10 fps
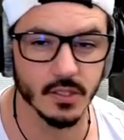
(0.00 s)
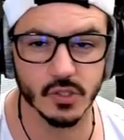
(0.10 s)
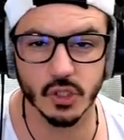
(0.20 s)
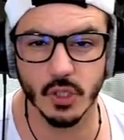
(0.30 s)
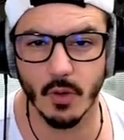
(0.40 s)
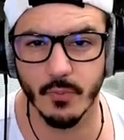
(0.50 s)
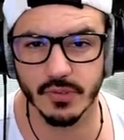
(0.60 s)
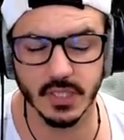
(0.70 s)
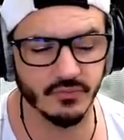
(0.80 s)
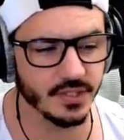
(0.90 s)
Ce que je te
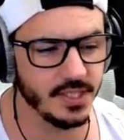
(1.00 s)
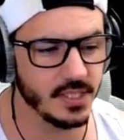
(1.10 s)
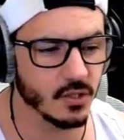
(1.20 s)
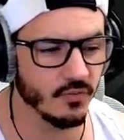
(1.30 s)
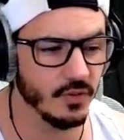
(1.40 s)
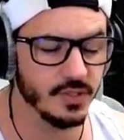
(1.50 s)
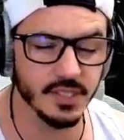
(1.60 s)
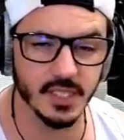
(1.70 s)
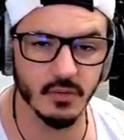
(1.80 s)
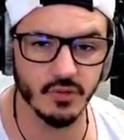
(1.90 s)
propose cette fois-ci, c'est qu'on va
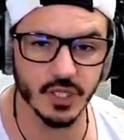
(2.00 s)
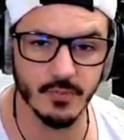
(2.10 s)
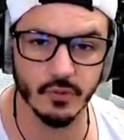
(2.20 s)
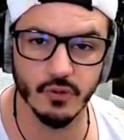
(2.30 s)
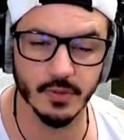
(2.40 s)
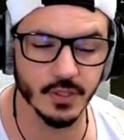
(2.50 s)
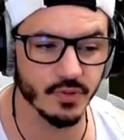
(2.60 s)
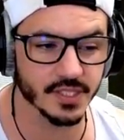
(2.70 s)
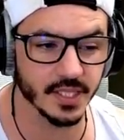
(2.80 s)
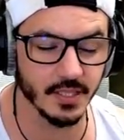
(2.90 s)
utiliser la Ouija pour lui demander où
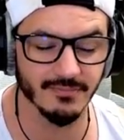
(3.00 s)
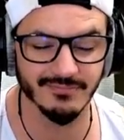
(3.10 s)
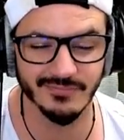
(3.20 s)
est-ce qu'elle est.